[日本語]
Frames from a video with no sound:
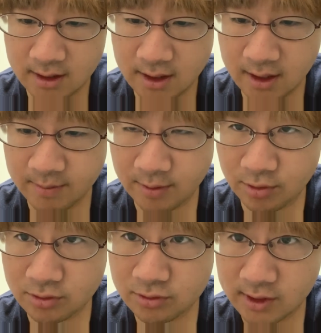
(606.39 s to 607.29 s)
はい。まあ
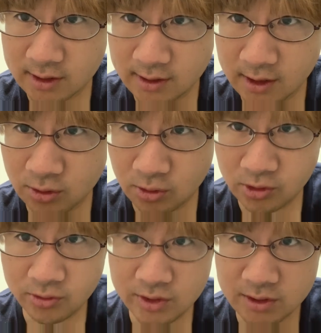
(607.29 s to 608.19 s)
僕なんてね、東
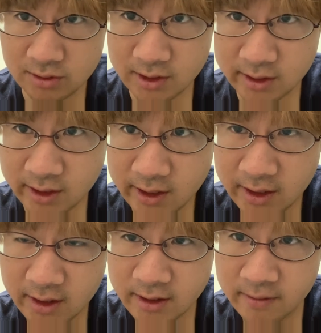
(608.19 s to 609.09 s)
京に住んでて、
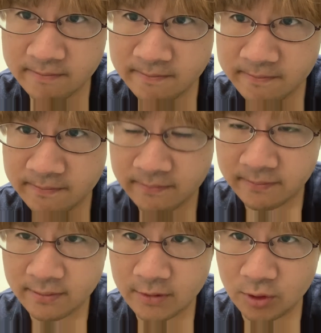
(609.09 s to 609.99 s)

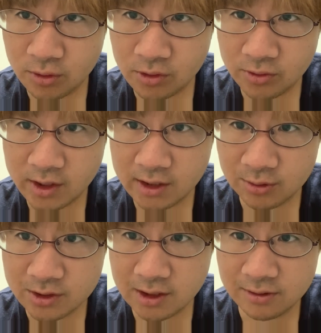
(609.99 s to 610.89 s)
東京で稼
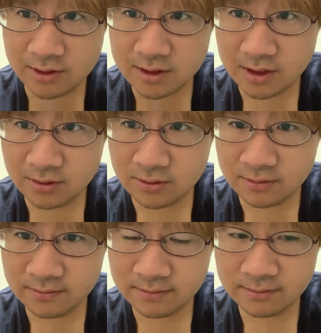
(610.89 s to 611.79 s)
働してるんですけど、